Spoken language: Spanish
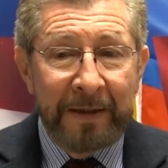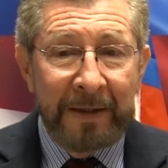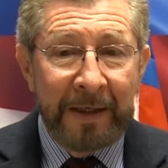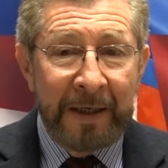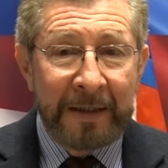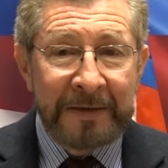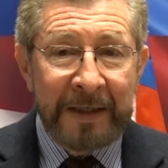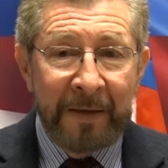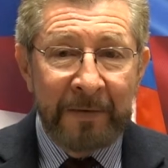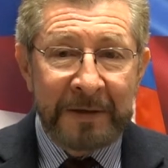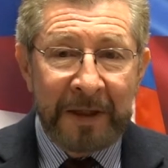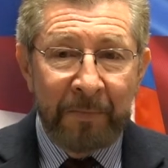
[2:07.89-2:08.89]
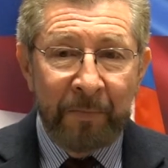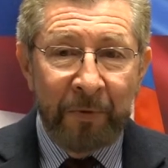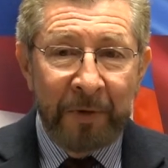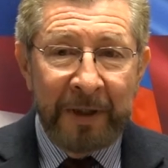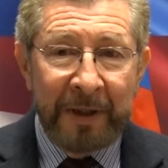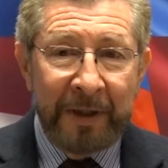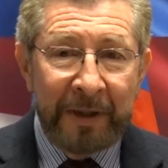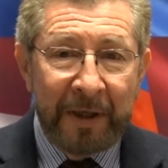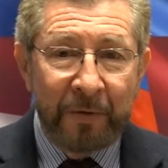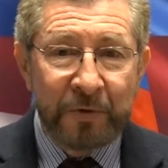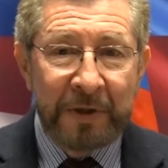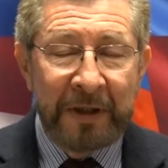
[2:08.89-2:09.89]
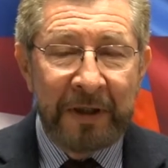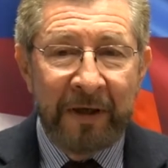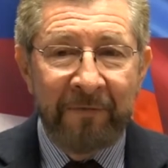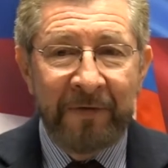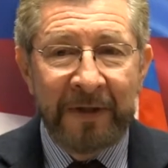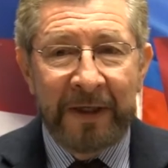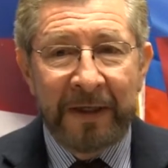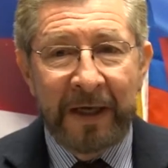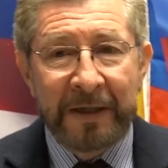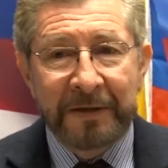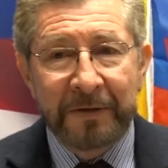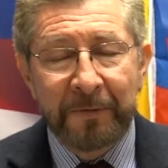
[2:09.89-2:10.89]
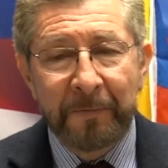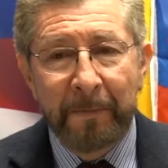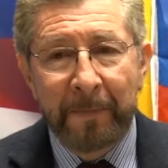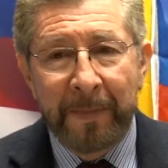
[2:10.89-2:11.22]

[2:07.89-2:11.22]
Llega Chávez al poder, auxilia a Fidel Castro,